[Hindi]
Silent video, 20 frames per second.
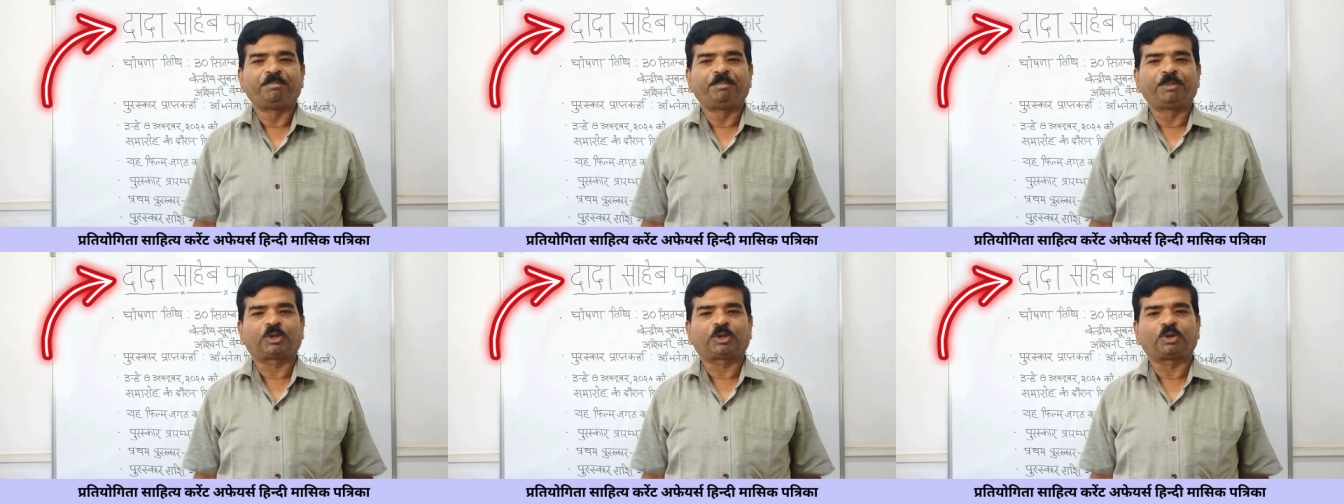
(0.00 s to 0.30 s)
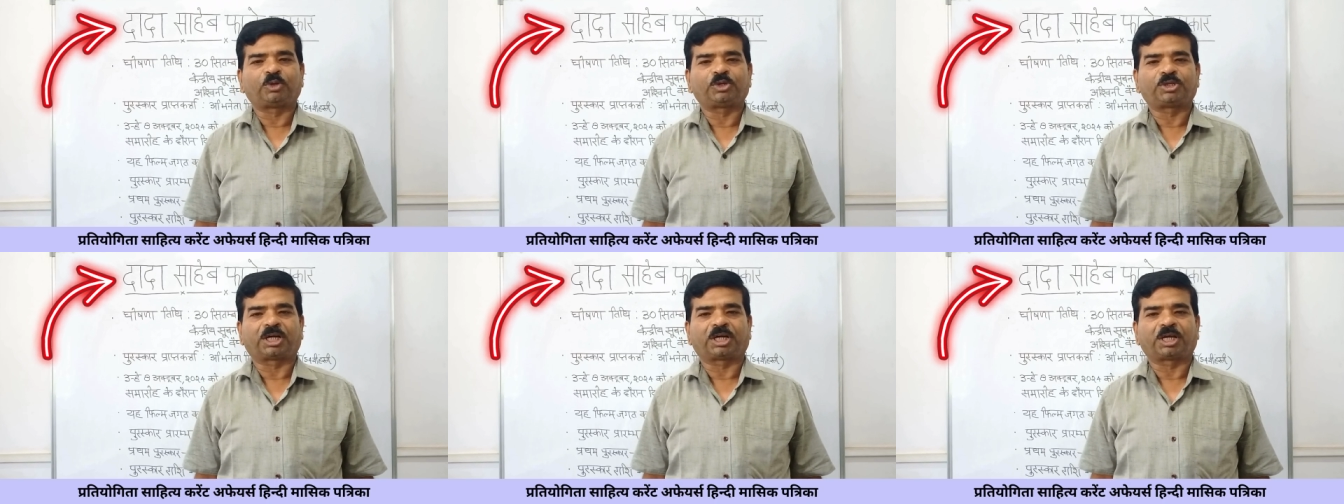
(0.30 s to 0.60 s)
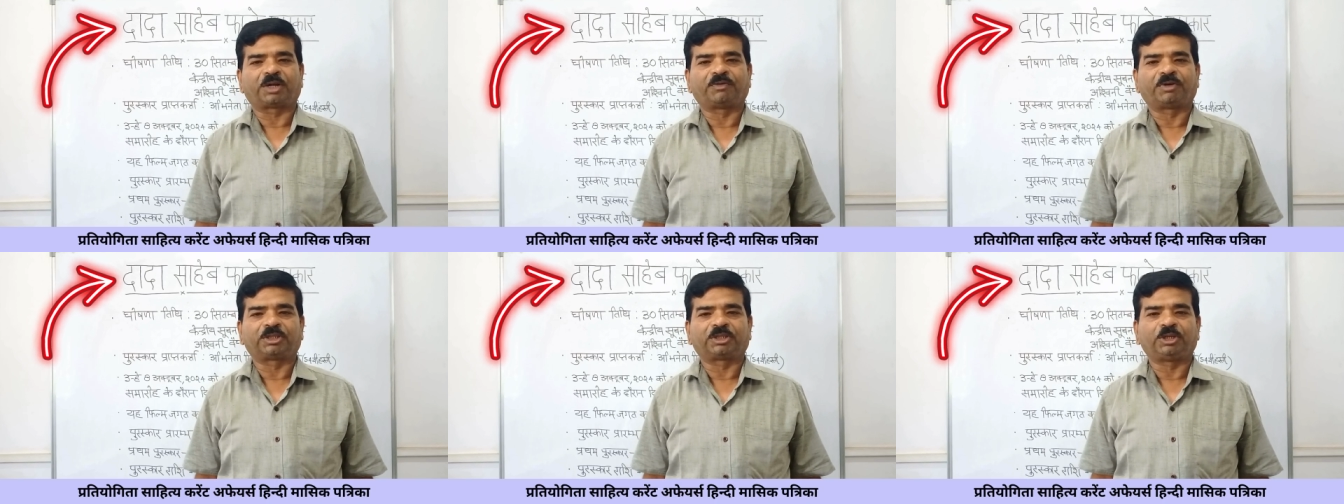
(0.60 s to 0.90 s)
मिथुन
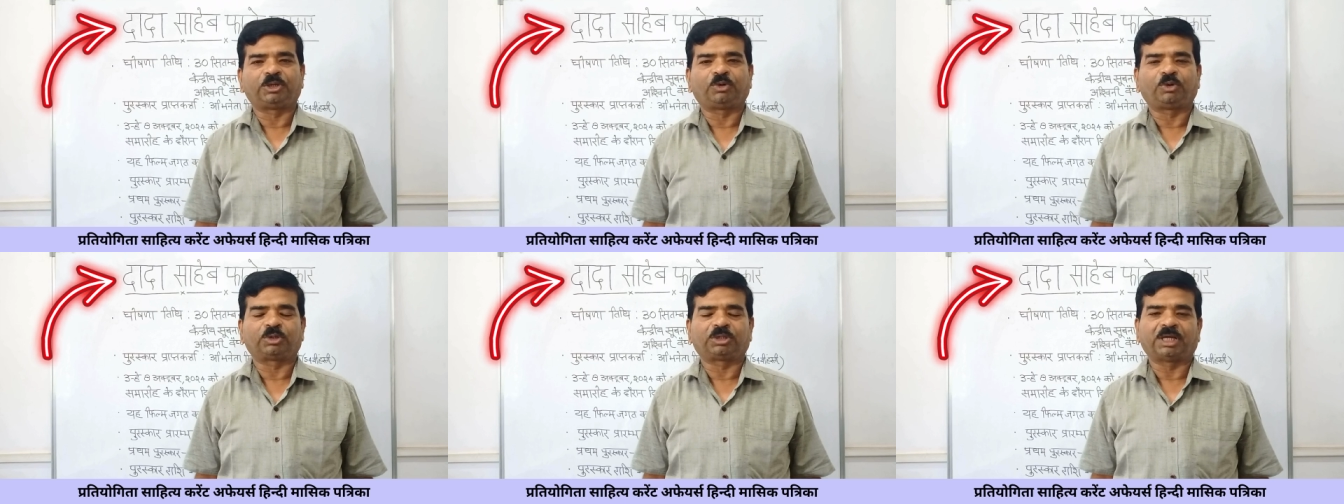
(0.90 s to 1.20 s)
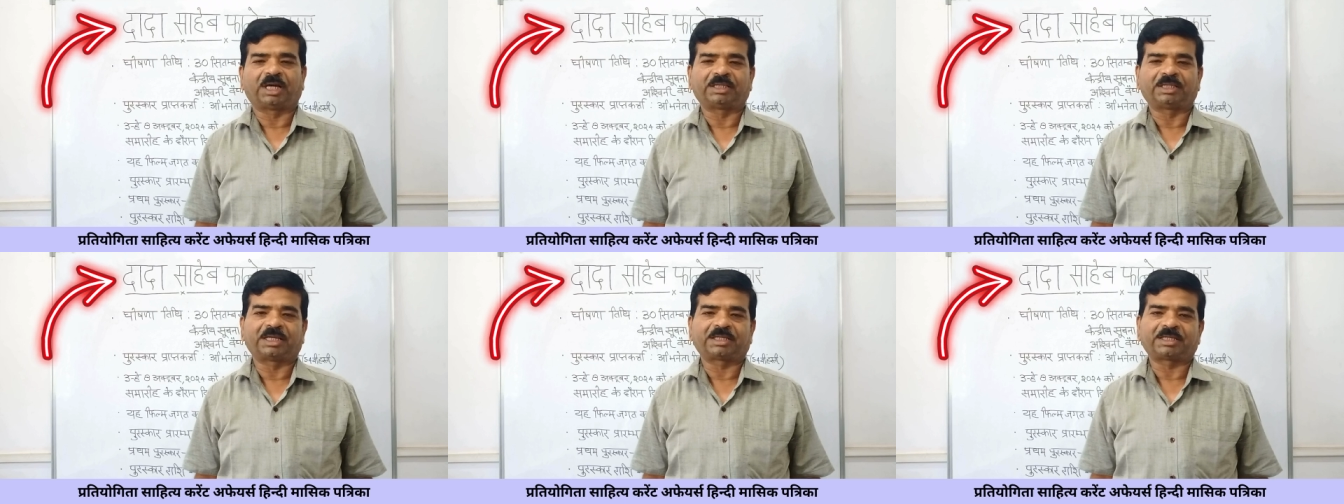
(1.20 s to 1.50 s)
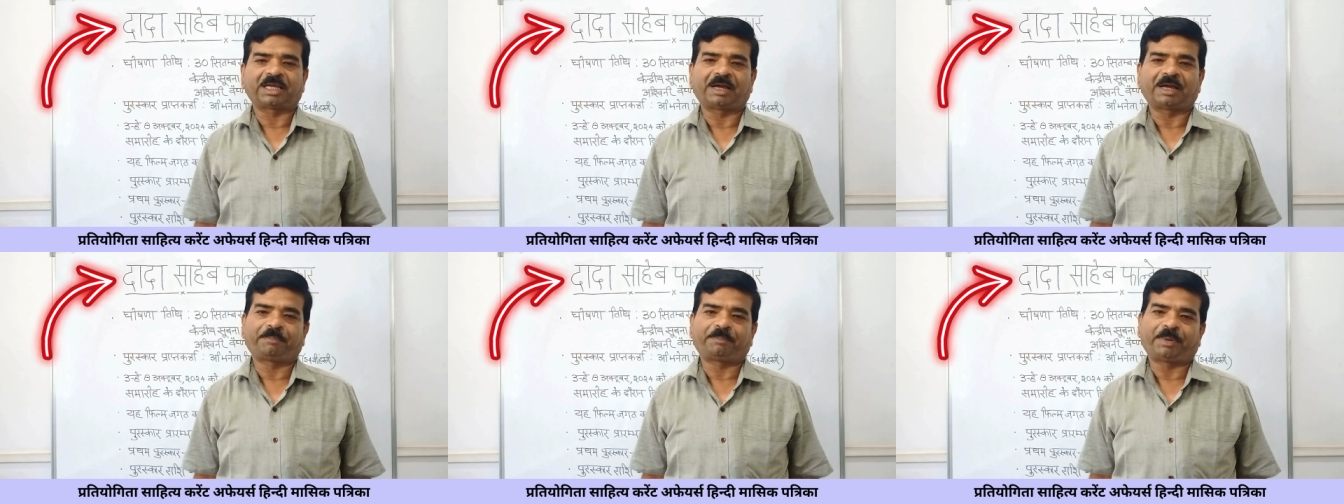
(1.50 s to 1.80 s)
चक्रवर्ती को दादा
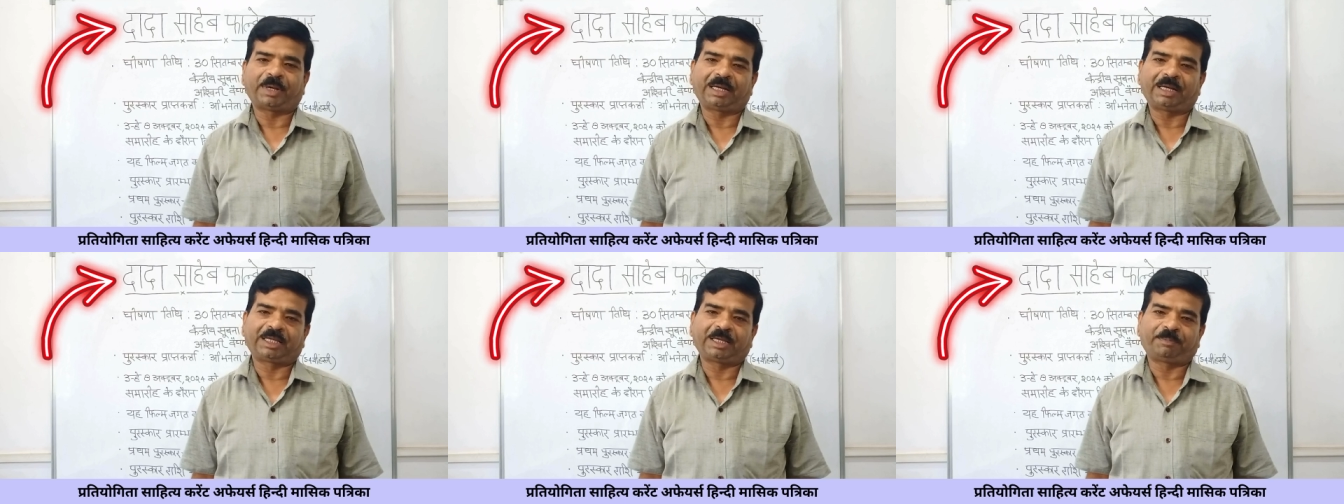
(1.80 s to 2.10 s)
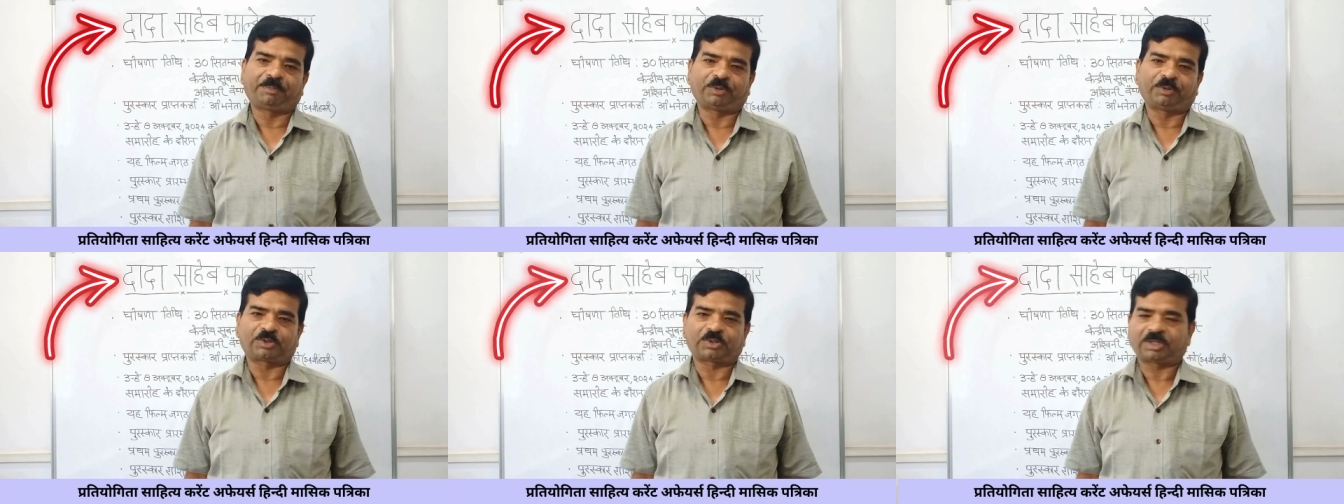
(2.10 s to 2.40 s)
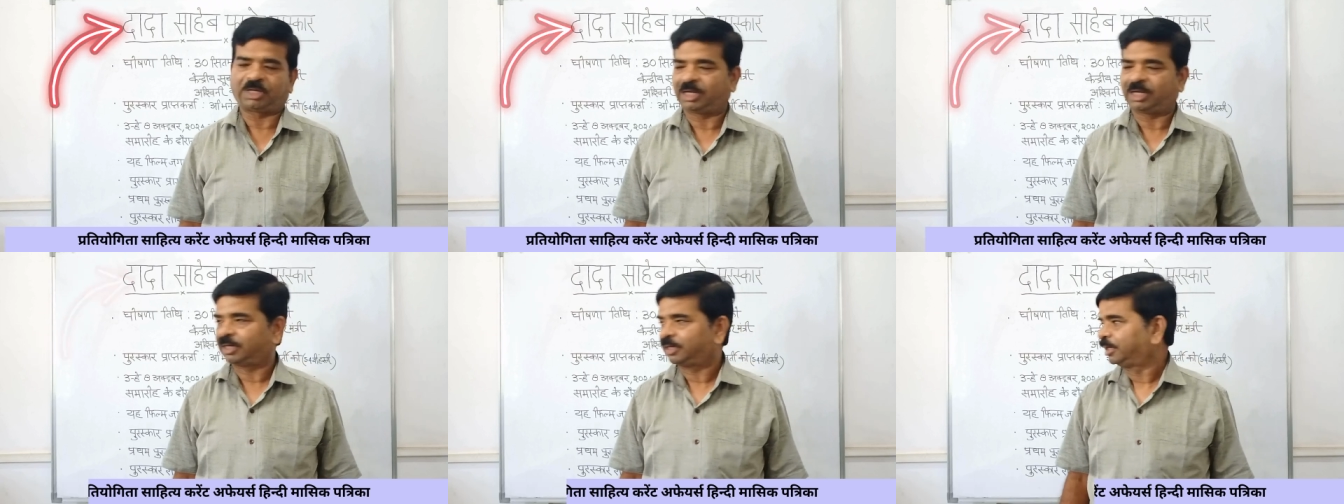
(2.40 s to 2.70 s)
साहब फाल्के
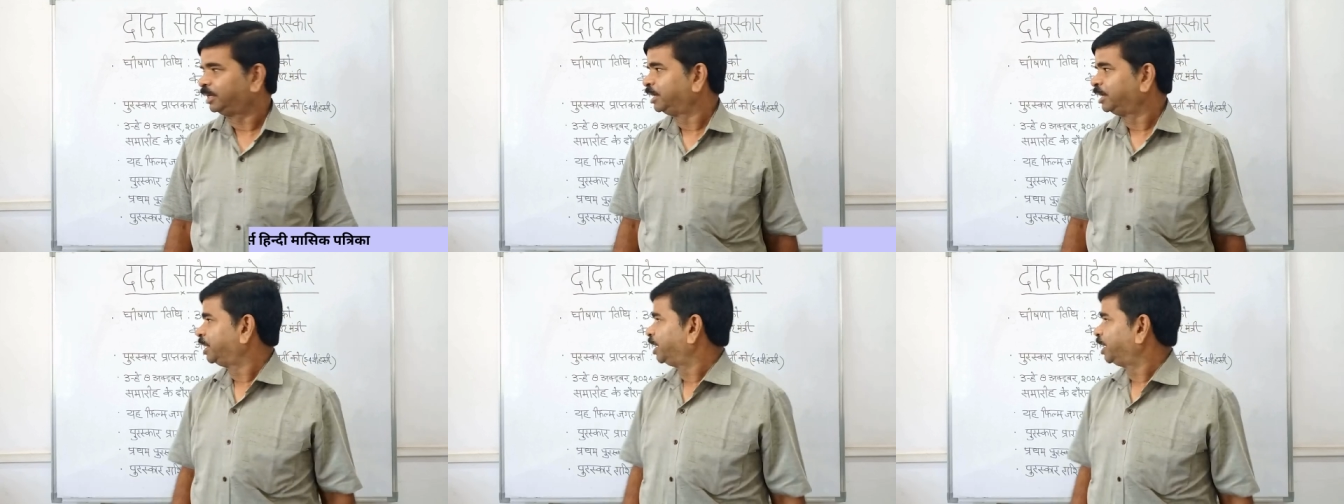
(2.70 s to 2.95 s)
पुरस्कार